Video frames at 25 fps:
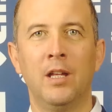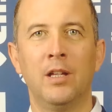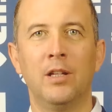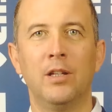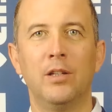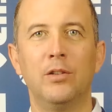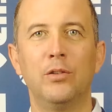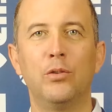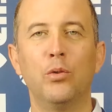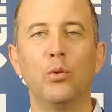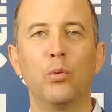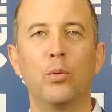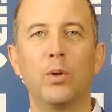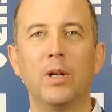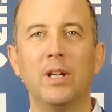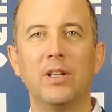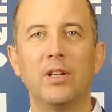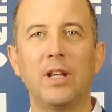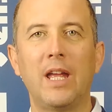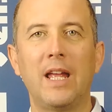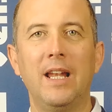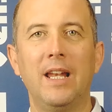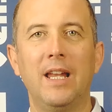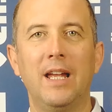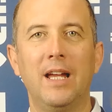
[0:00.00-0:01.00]
Dunque,
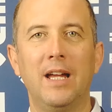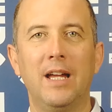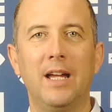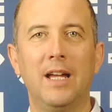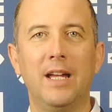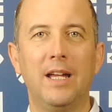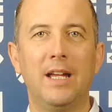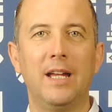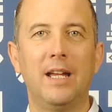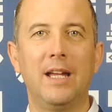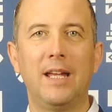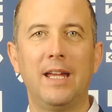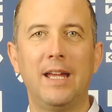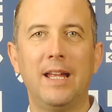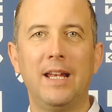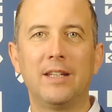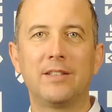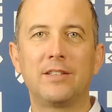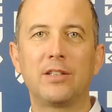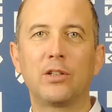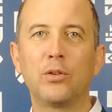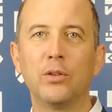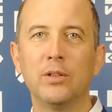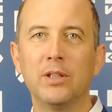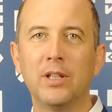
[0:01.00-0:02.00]
è la, è la,
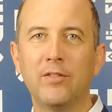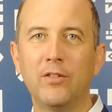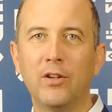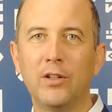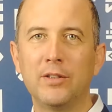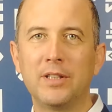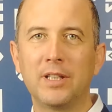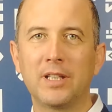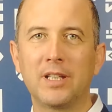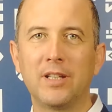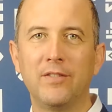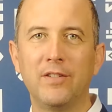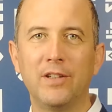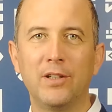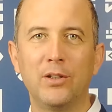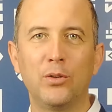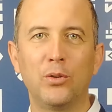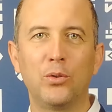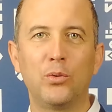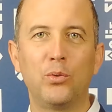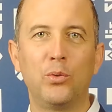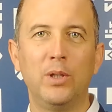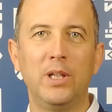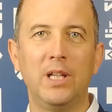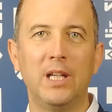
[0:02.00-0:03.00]
seconda volta che vengo
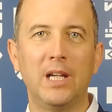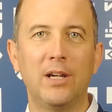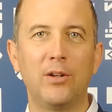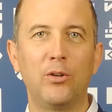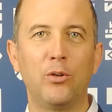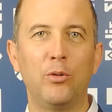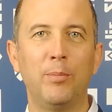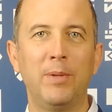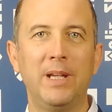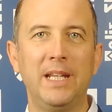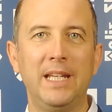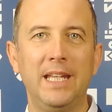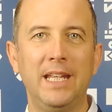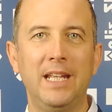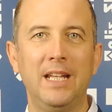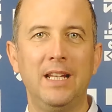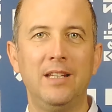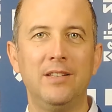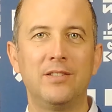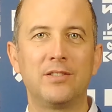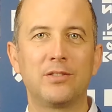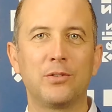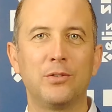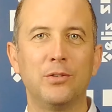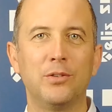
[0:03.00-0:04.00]
qui a Roma in
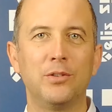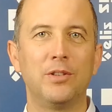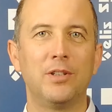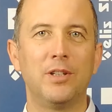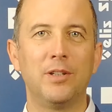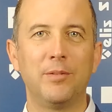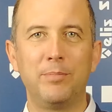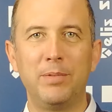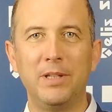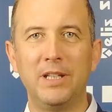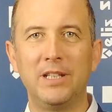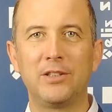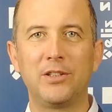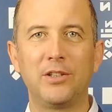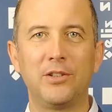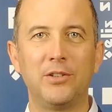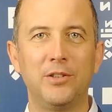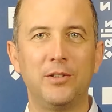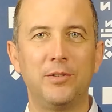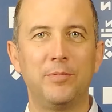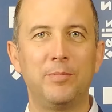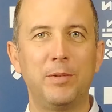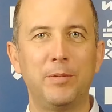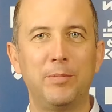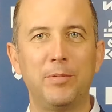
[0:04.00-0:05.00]
Elis, con
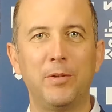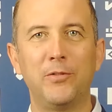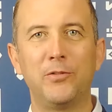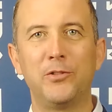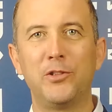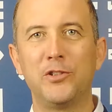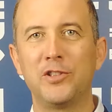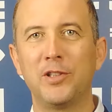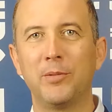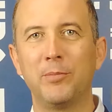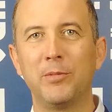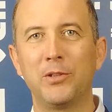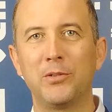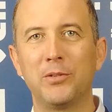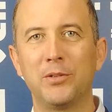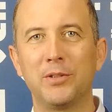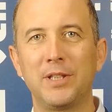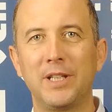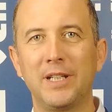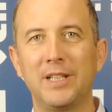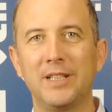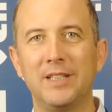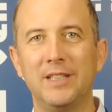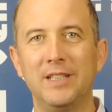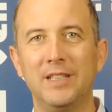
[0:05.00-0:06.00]
Pietro Popov ci siamo
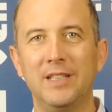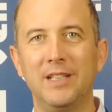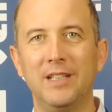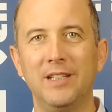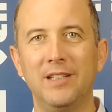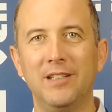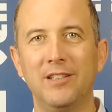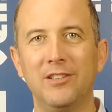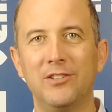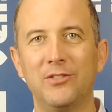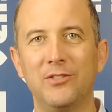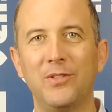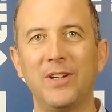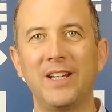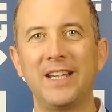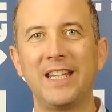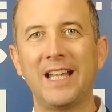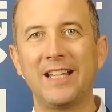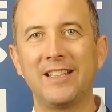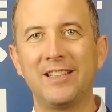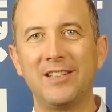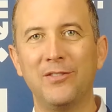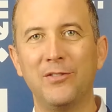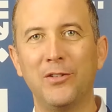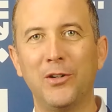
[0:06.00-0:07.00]
incontrati
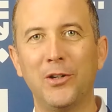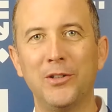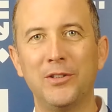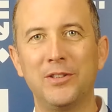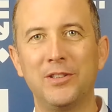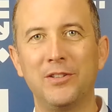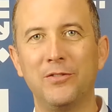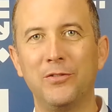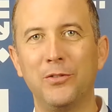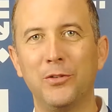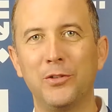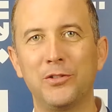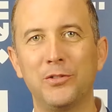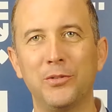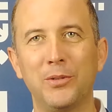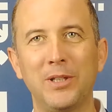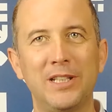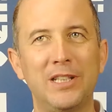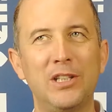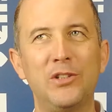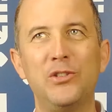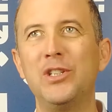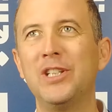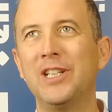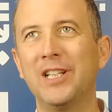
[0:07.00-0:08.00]
svariate volte, forse una
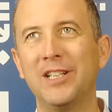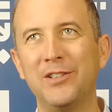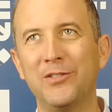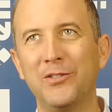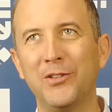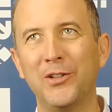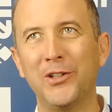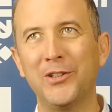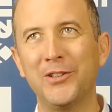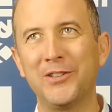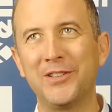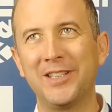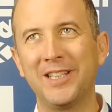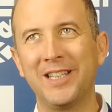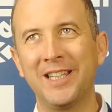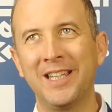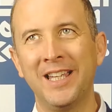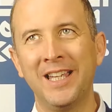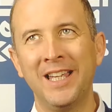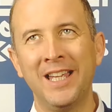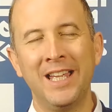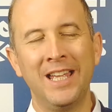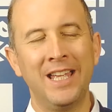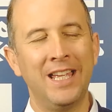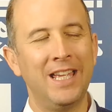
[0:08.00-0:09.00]
decina di volte,
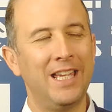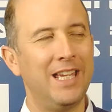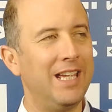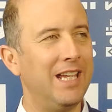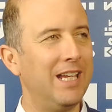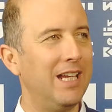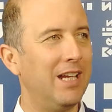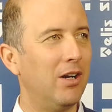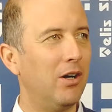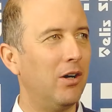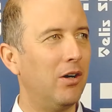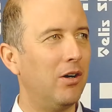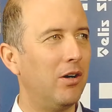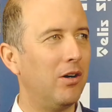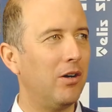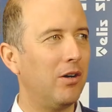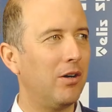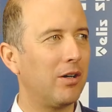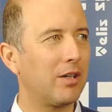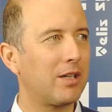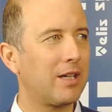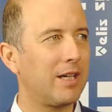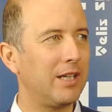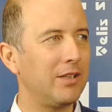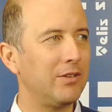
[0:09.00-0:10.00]
e
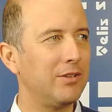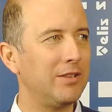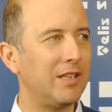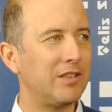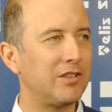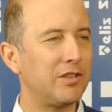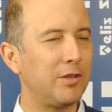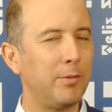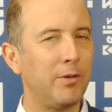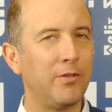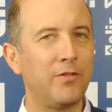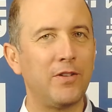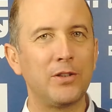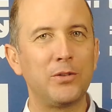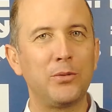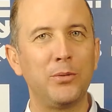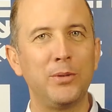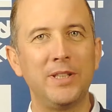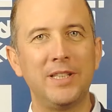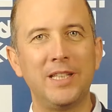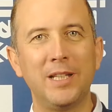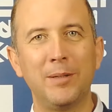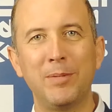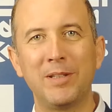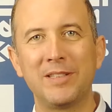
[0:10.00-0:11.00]
ho, credo di essermi fatto
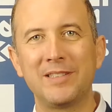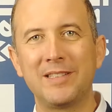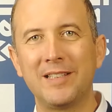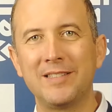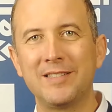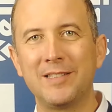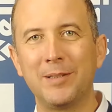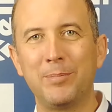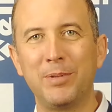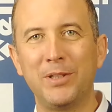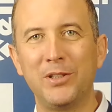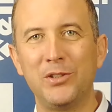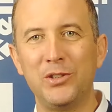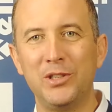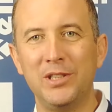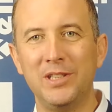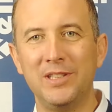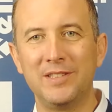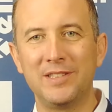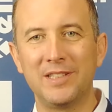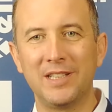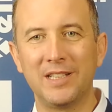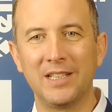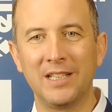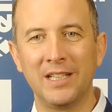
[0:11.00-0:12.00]
un'idea abbastanza
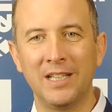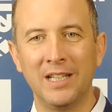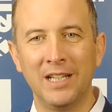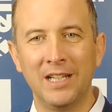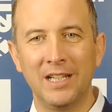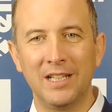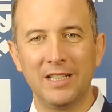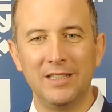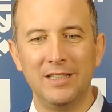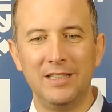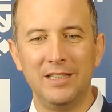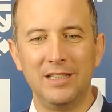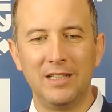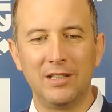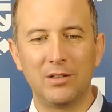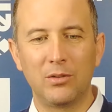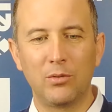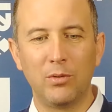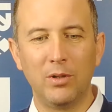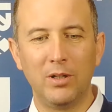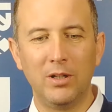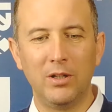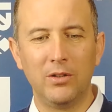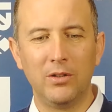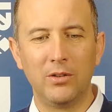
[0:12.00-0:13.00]
precisa di
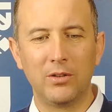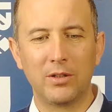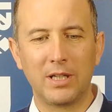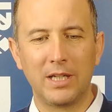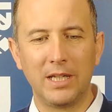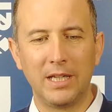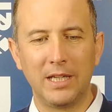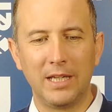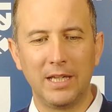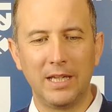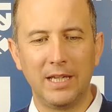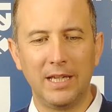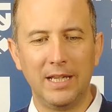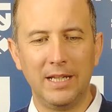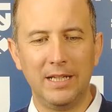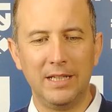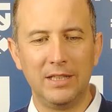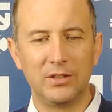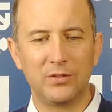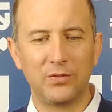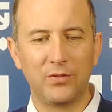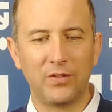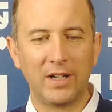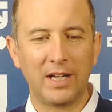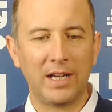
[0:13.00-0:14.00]
quello che
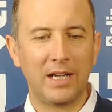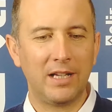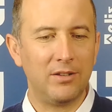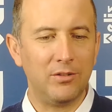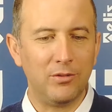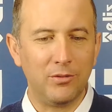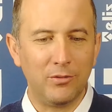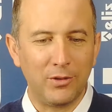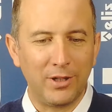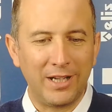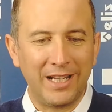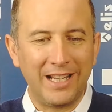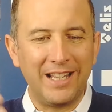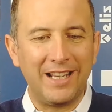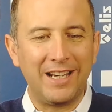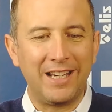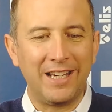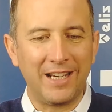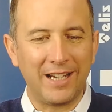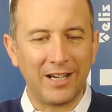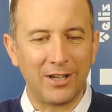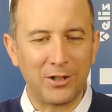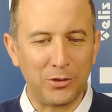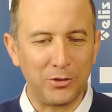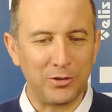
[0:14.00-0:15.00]
Elis fa, non vorrei
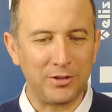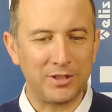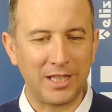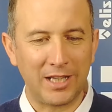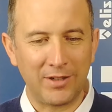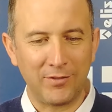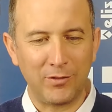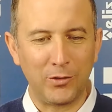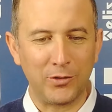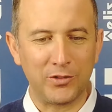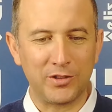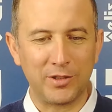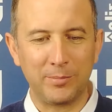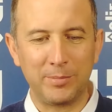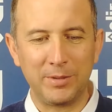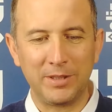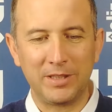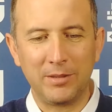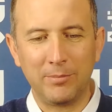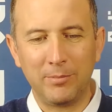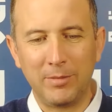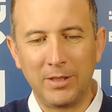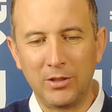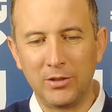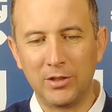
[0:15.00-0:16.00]
riraccontarvi, lo
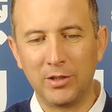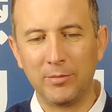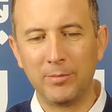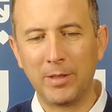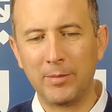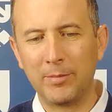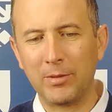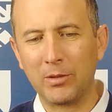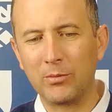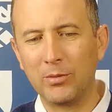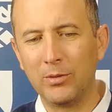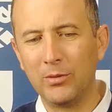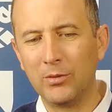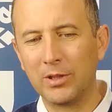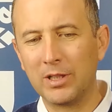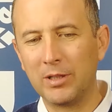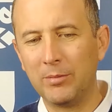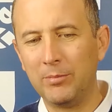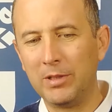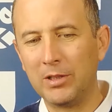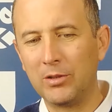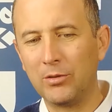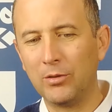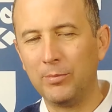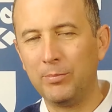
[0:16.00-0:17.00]
sapete meglio di me, ma quello che
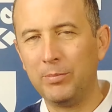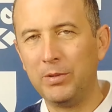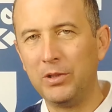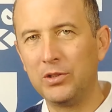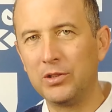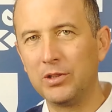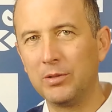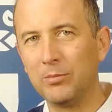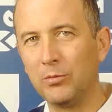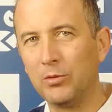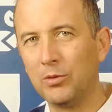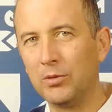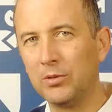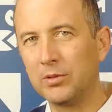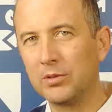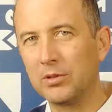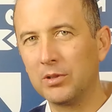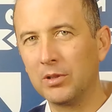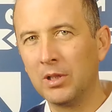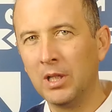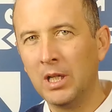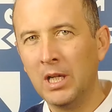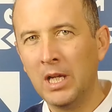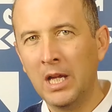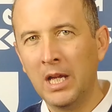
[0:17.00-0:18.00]
mi colpisce
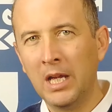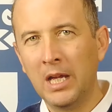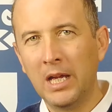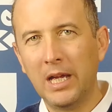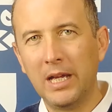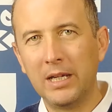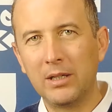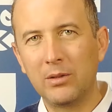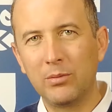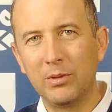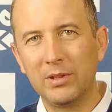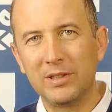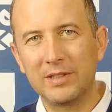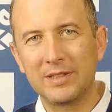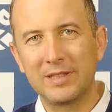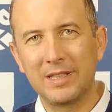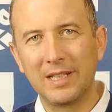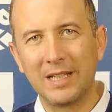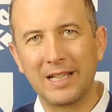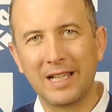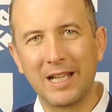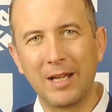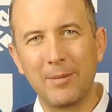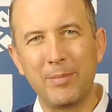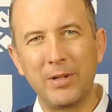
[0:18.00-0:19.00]
molto è
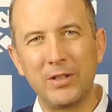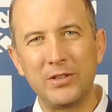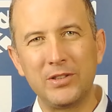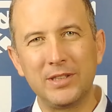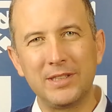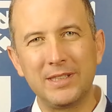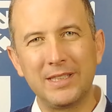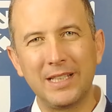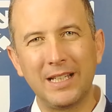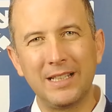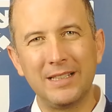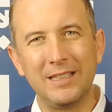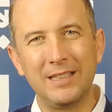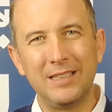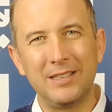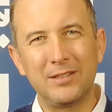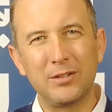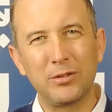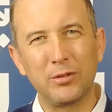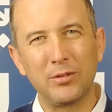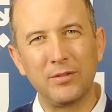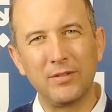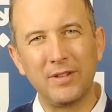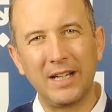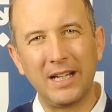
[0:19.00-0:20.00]
questa capacità di
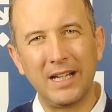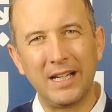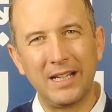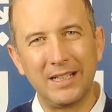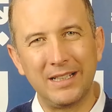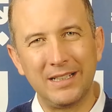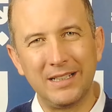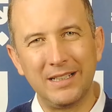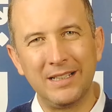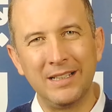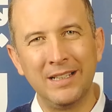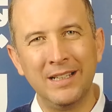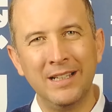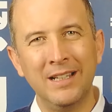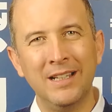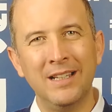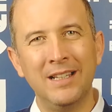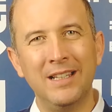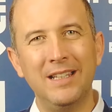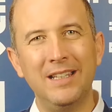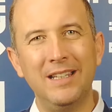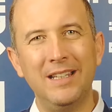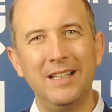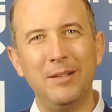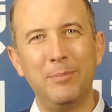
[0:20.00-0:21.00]
trovare
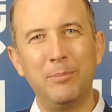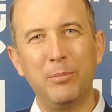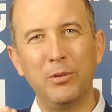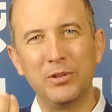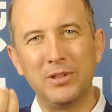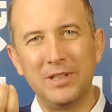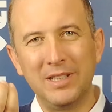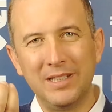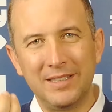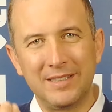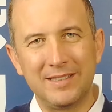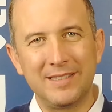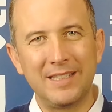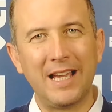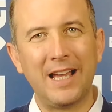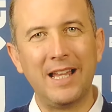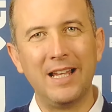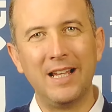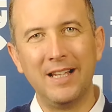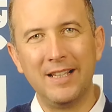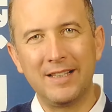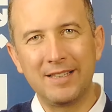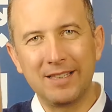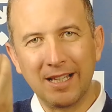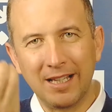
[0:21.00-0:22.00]
il
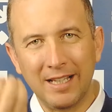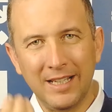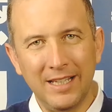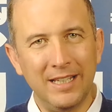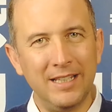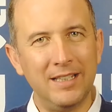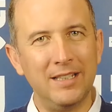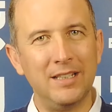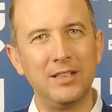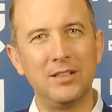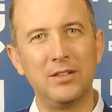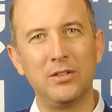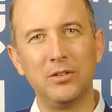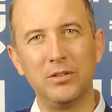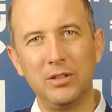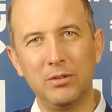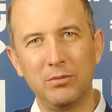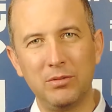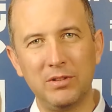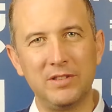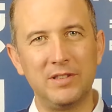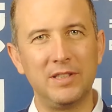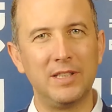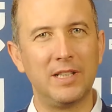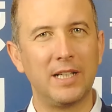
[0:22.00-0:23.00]
potenziale, il talento di
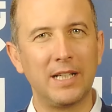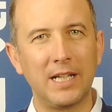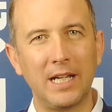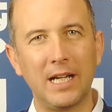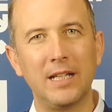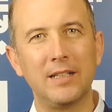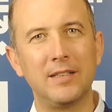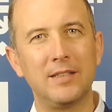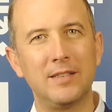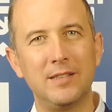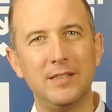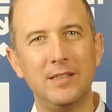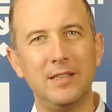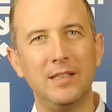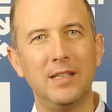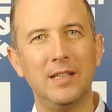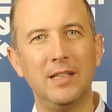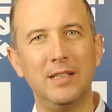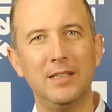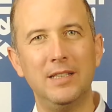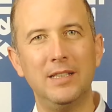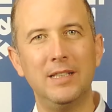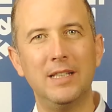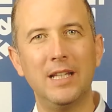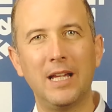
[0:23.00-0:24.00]
questi ragazzi e
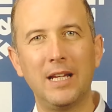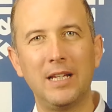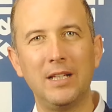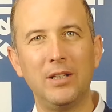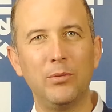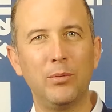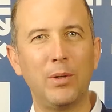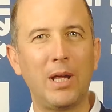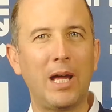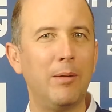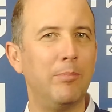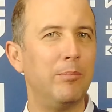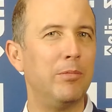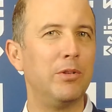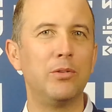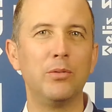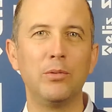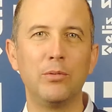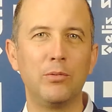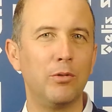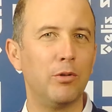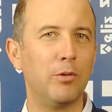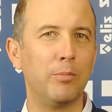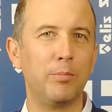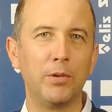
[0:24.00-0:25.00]
di dargli un ambito in
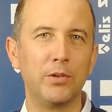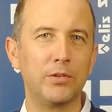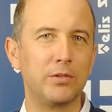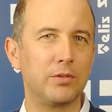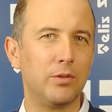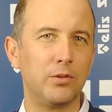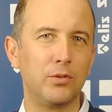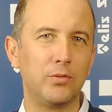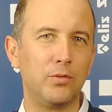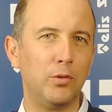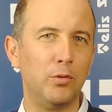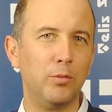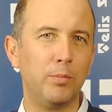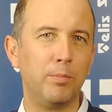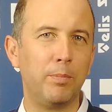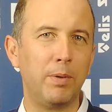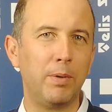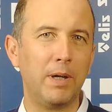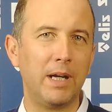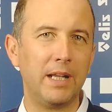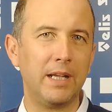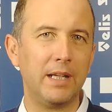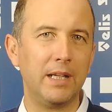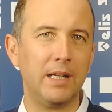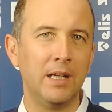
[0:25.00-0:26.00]
cui lo possono
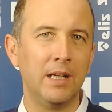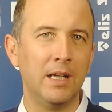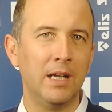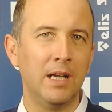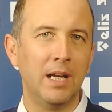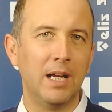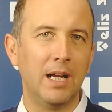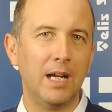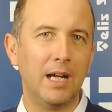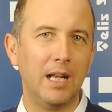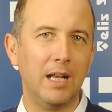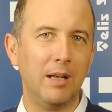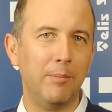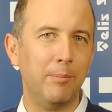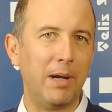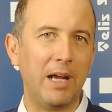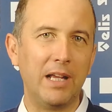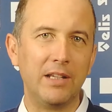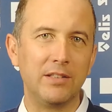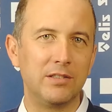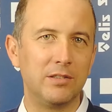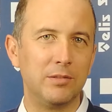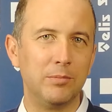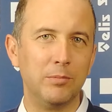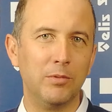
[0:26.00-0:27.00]
sviluppare al
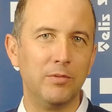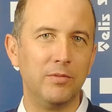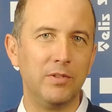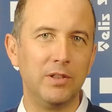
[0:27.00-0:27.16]
massimo.